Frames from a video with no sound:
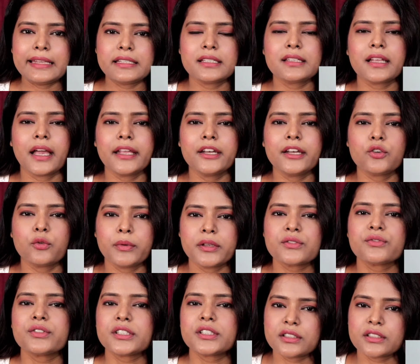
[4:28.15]
एटी नाइन
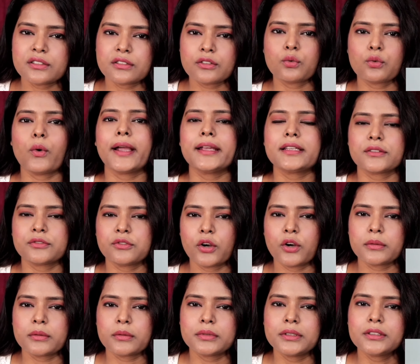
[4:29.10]
रुपीज़ विच इज़ क्वाइट
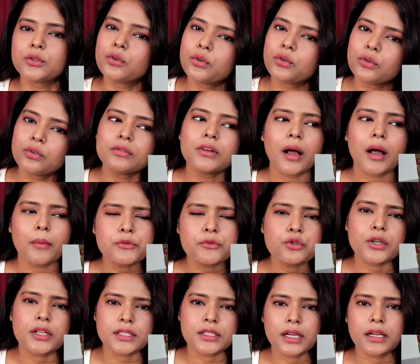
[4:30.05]
अफोर्डेबल तो आप
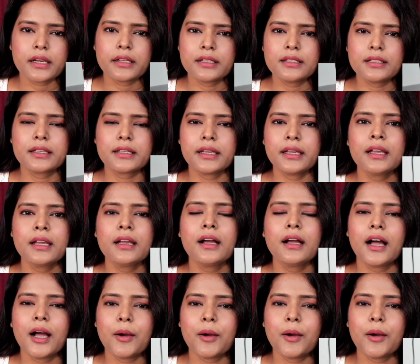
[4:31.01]
छोटा सा खरीद के